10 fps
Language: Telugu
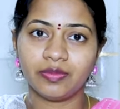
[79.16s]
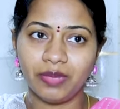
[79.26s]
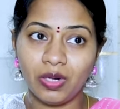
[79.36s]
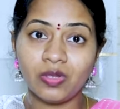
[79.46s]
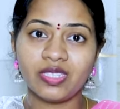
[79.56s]

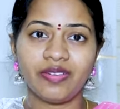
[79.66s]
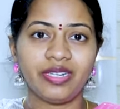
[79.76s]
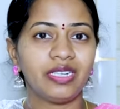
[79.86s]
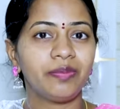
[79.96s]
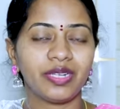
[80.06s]
బిలో
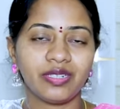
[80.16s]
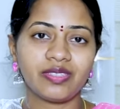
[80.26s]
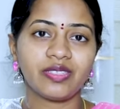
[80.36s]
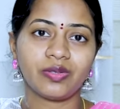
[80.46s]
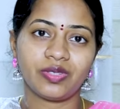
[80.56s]
సెవెంటీన్
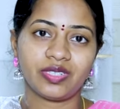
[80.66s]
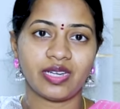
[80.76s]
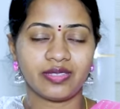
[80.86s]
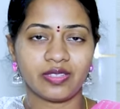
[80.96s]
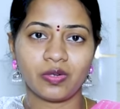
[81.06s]
ప్రెగ్నెన్సీస్ వచ్చే
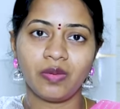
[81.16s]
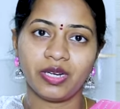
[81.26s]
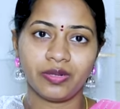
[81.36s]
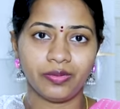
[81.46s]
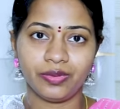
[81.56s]
ఛాన్సెస్ కూడా
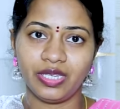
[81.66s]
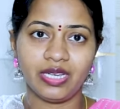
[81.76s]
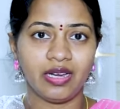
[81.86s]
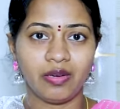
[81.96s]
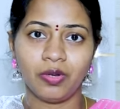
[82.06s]
మనకు ఈ
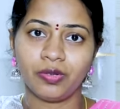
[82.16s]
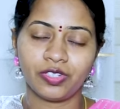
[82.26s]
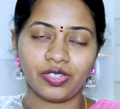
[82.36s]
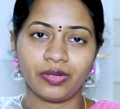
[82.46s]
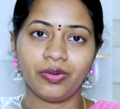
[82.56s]
కాలంలో
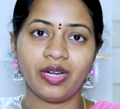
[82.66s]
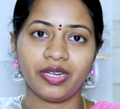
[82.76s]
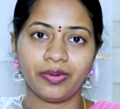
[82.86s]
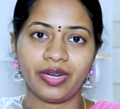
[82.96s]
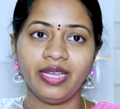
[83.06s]
కొంచెం
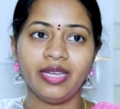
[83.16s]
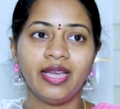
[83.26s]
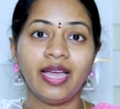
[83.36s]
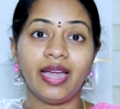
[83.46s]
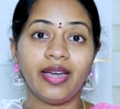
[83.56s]
తక్కువగానే ఉన్నాయి
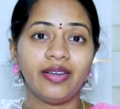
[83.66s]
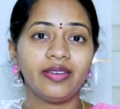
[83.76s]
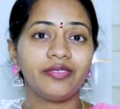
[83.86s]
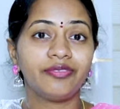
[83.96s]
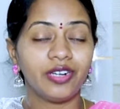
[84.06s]
అండ్
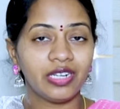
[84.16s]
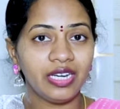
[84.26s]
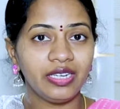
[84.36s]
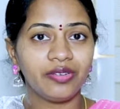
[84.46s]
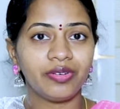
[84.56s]

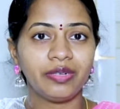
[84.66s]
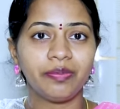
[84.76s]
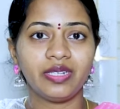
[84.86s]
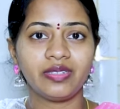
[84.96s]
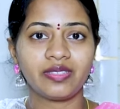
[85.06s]
ఫర్టిలిటీ
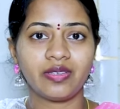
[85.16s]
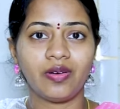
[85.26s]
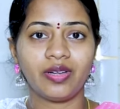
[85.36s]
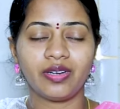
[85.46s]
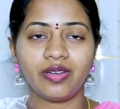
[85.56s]
ట్రీట్మెంట్స్
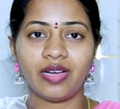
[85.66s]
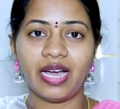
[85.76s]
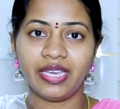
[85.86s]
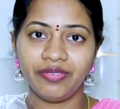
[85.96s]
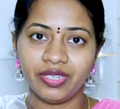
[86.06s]
ఆర్
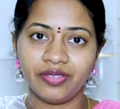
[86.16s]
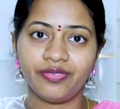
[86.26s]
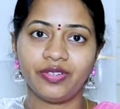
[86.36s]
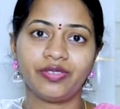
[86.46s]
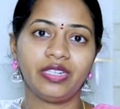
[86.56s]

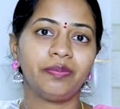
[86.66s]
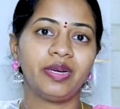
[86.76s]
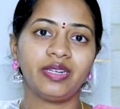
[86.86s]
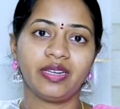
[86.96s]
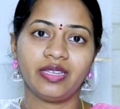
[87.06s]
ఐవీఎఫ్
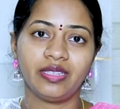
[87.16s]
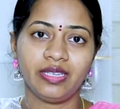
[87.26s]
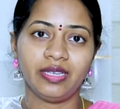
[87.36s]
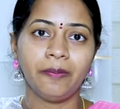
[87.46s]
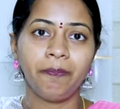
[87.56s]
ట్రీట్మెంట్ అనేది